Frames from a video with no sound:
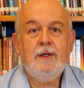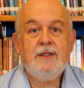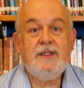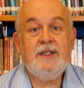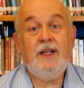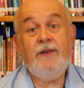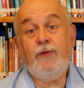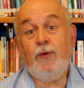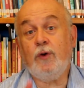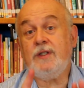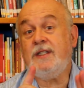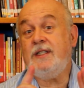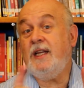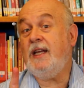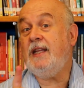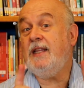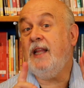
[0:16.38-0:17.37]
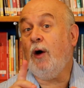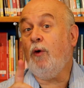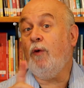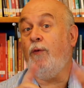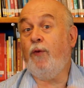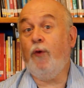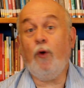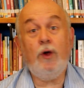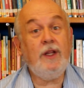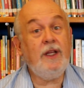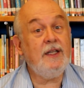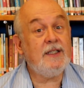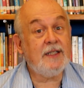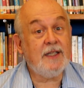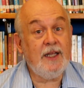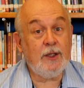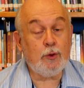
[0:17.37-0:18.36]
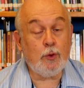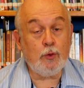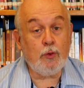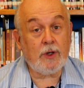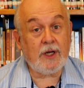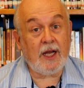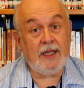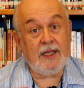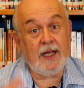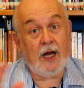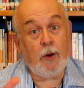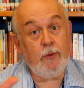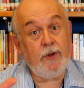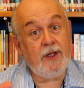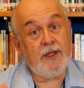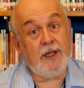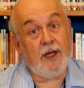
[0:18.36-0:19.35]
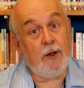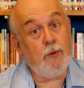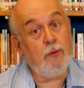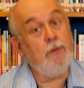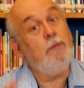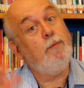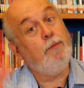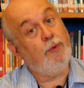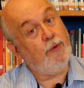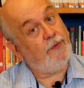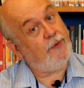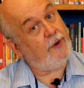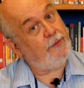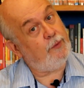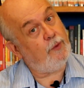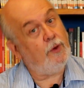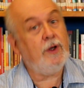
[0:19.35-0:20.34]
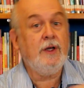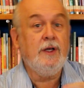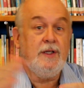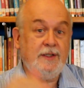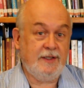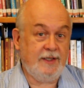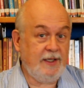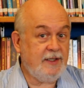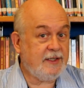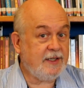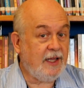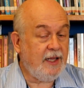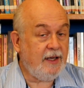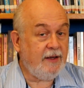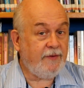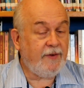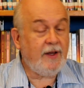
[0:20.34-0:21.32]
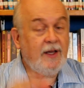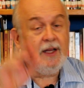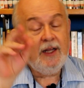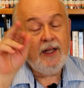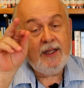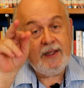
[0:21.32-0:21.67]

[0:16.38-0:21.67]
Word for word: Se você não for inscrito no canal, então, por favor, se inscreva,